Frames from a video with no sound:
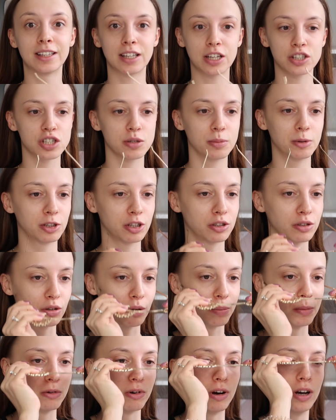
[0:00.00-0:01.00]
Także będę to
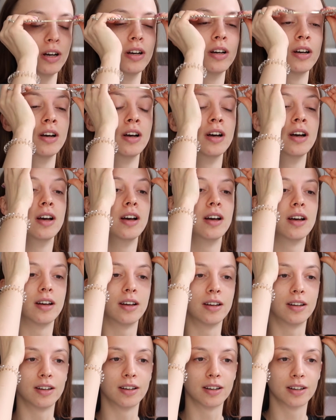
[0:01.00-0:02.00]
robiła
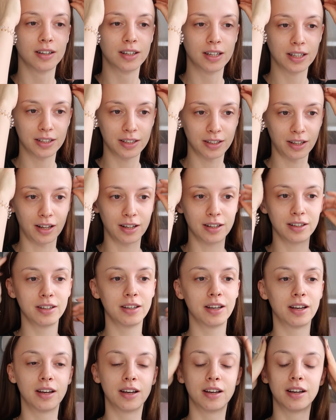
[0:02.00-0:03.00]
e,
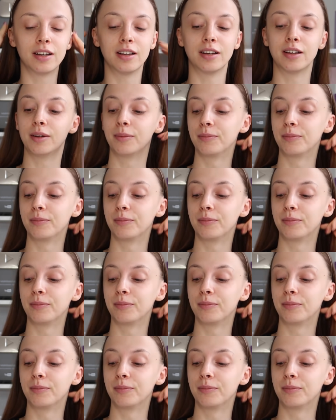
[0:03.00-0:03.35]
generalnie